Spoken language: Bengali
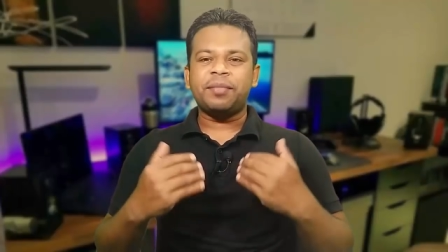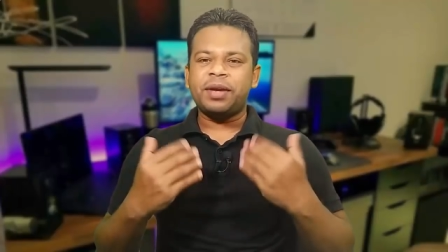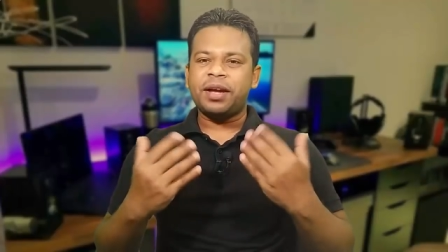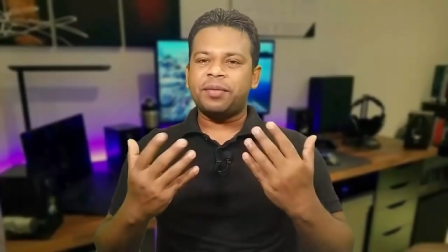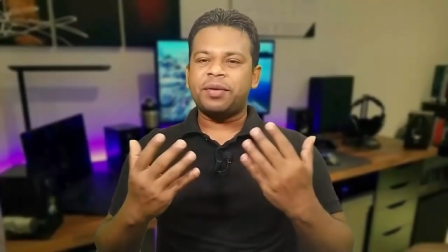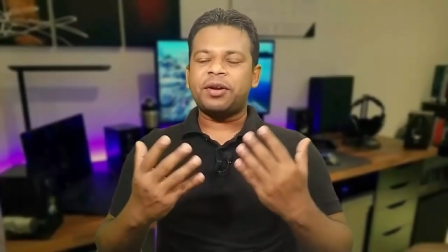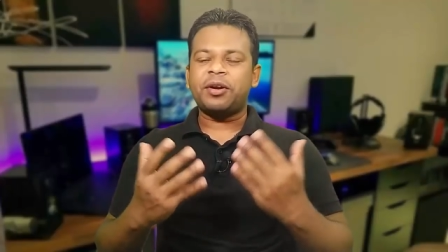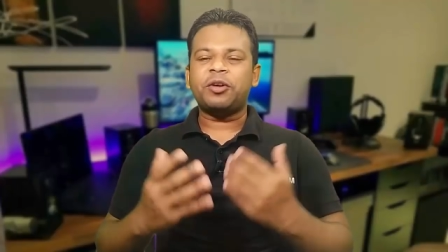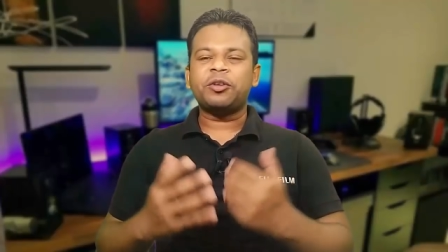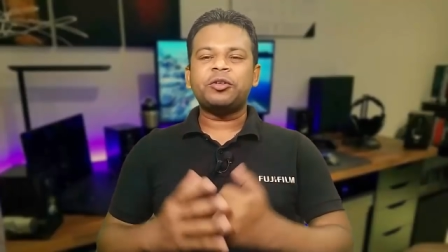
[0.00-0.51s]
আমি
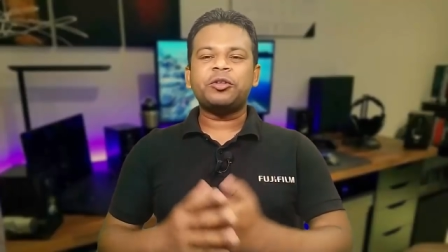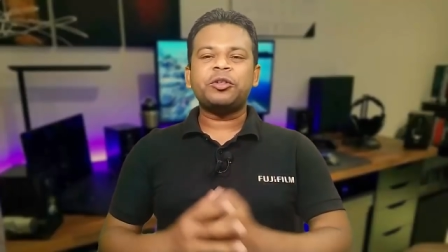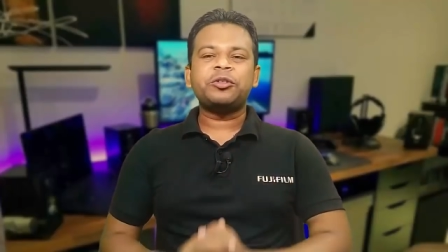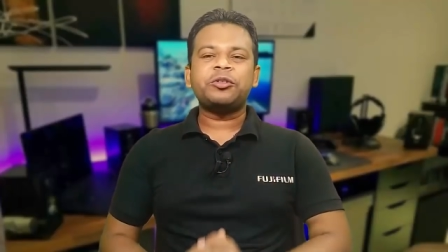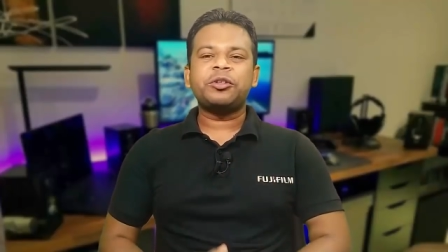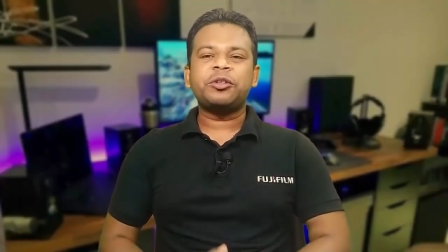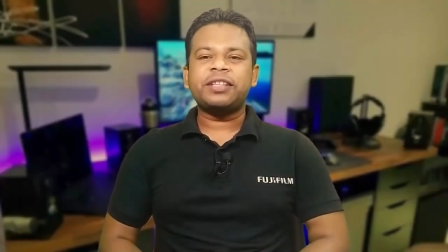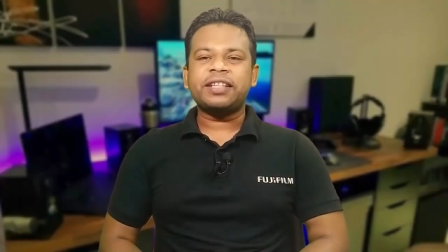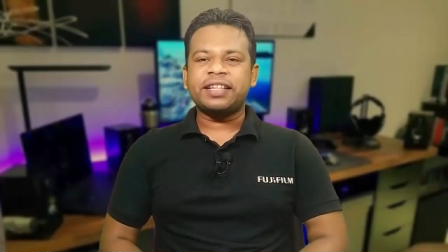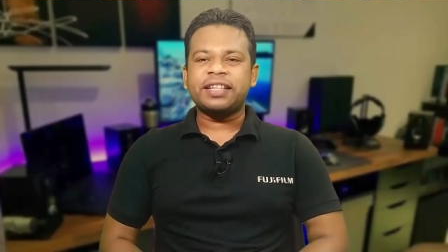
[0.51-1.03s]
আমার
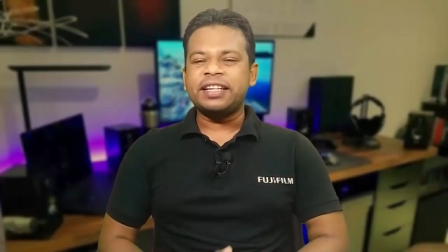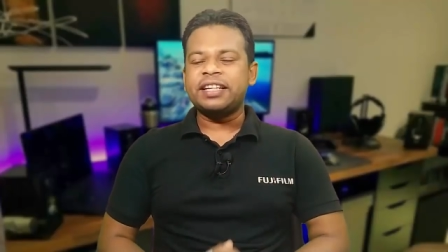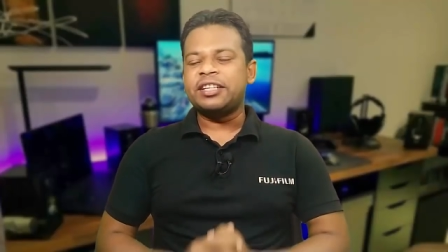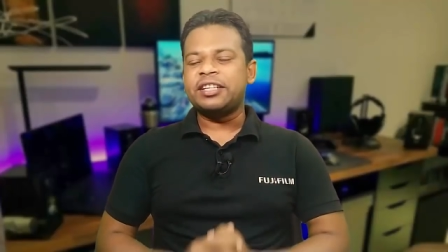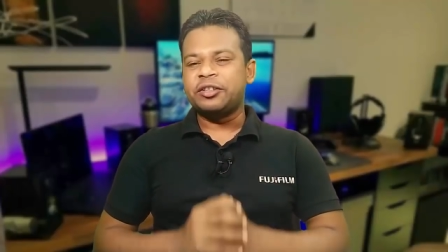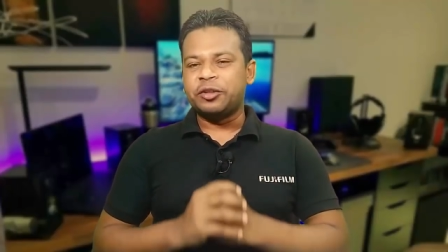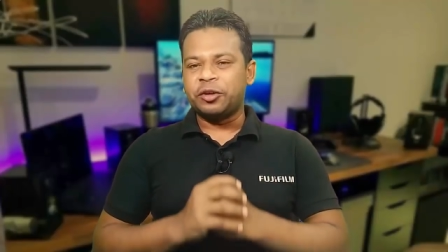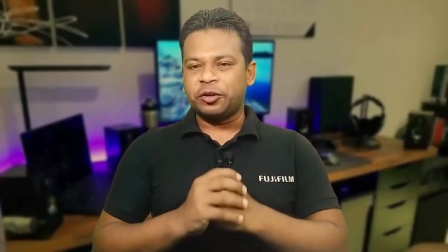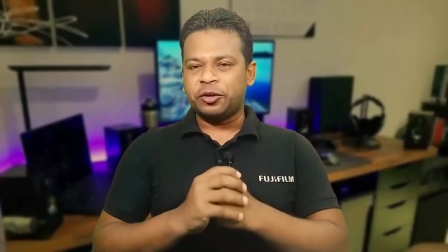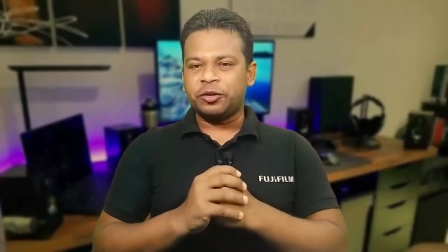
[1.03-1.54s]
অন্তঃস্থল থেকে
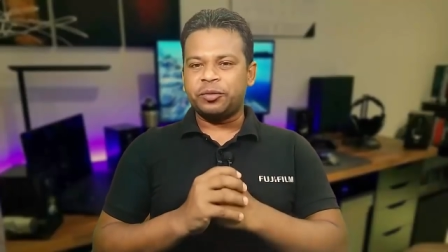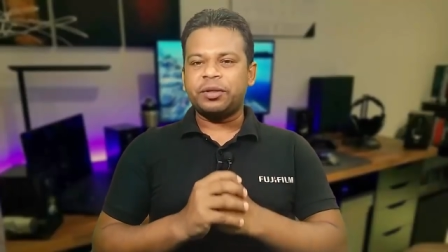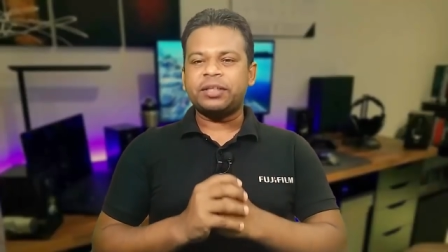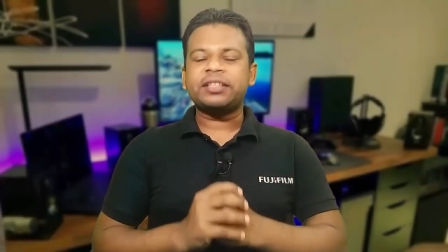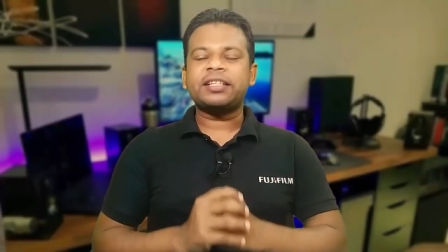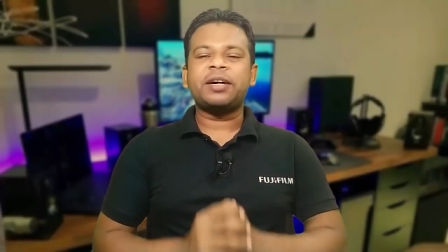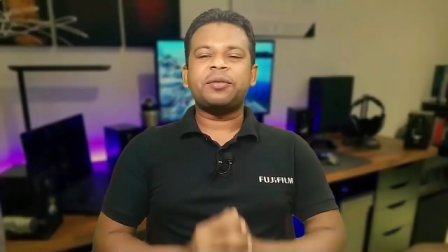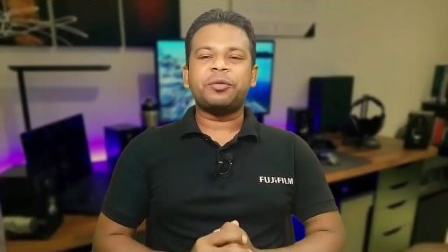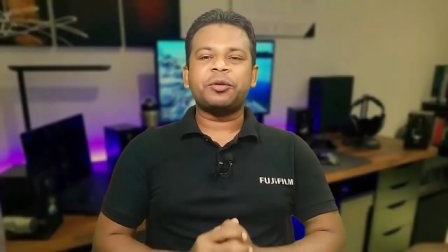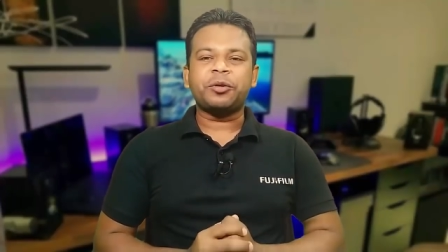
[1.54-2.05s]
ধন্যবাদ
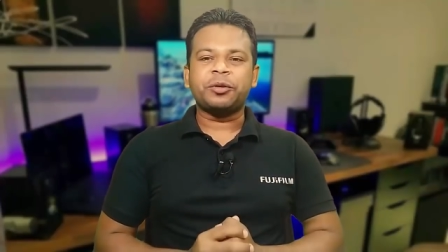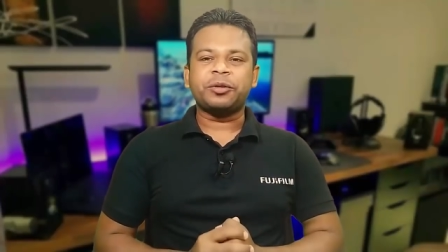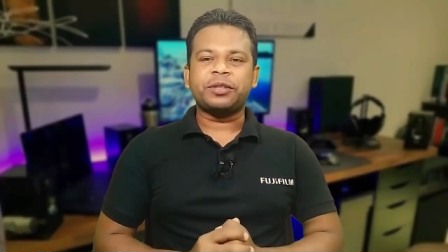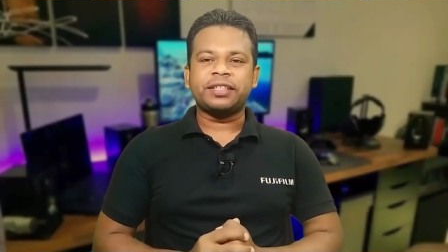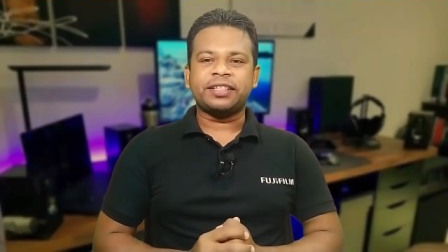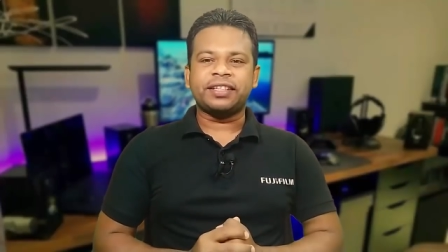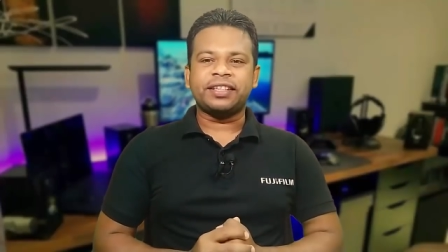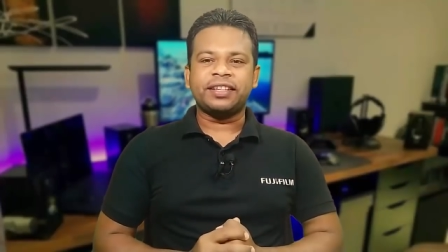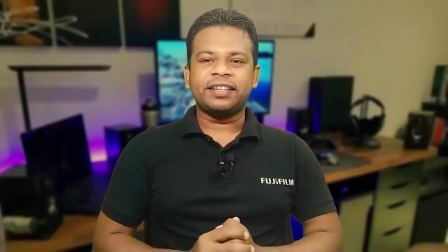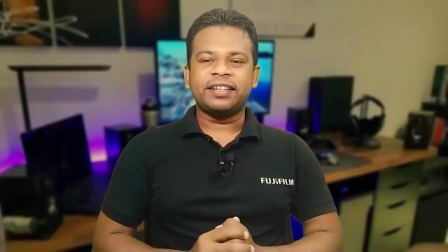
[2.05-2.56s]
জ্ঞাপন করতে
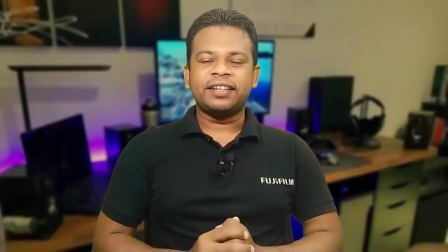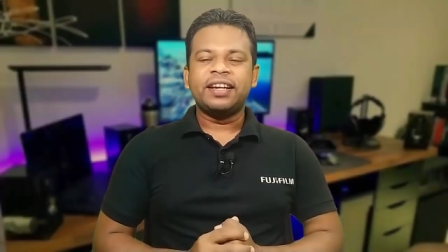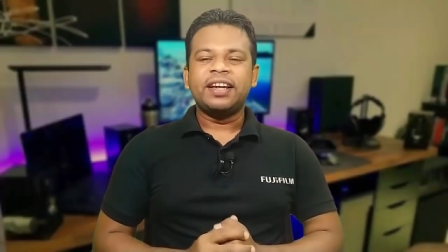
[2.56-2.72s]
চাই